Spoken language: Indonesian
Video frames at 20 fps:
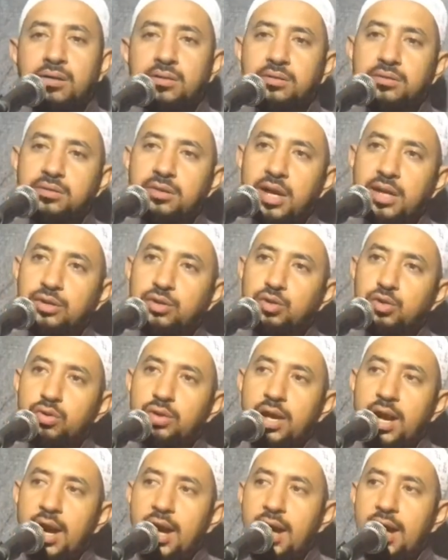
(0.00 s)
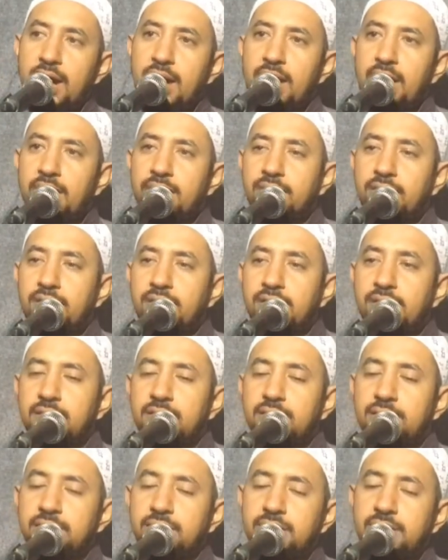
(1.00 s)
dan juga
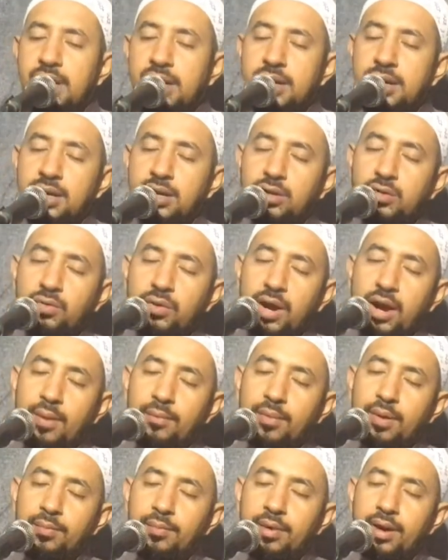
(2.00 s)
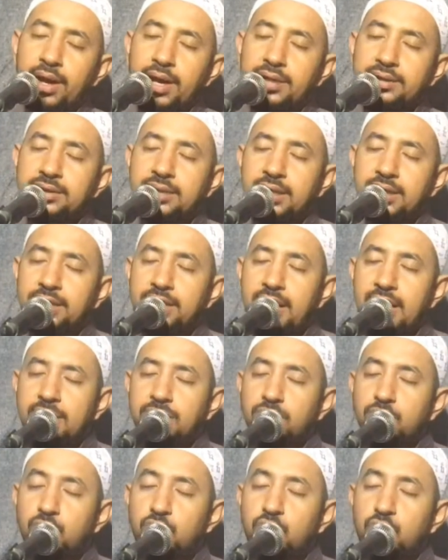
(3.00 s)
yang kedua membahas
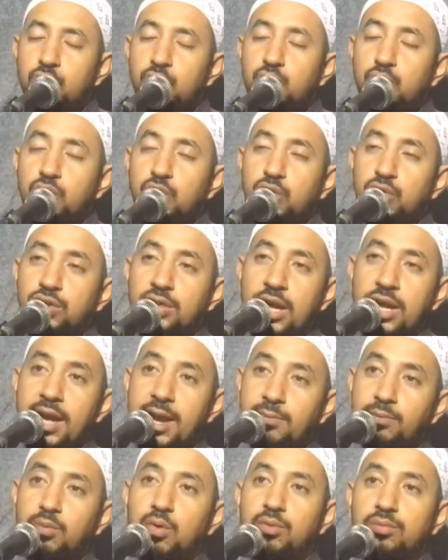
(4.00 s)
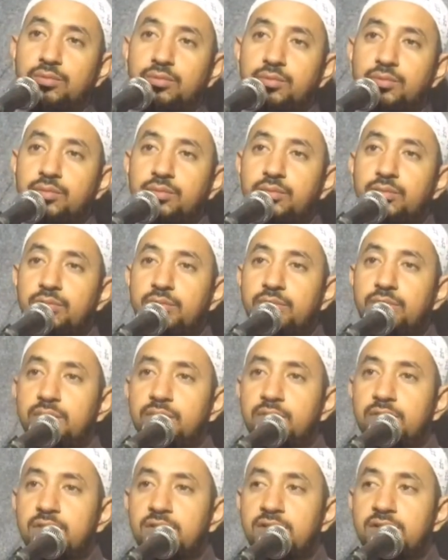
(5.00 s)
tentang syurutut tayamum
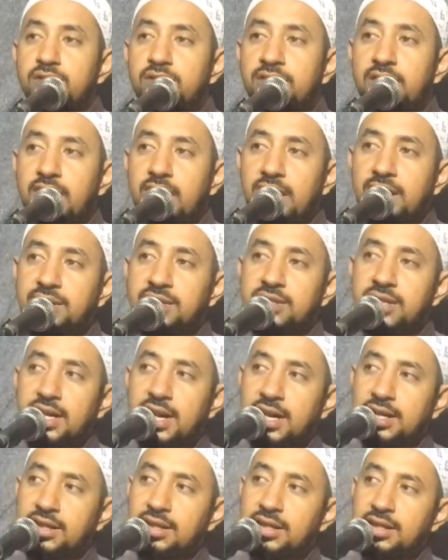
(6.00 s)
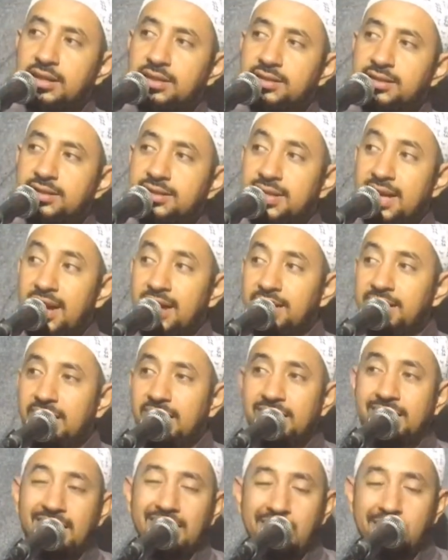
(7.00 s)
syarat-syarat sahnya
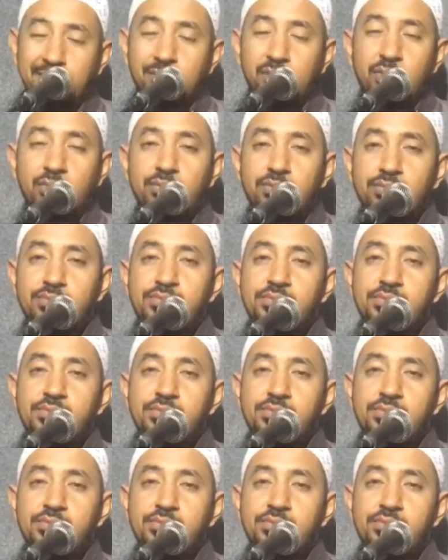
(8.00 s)
tayamum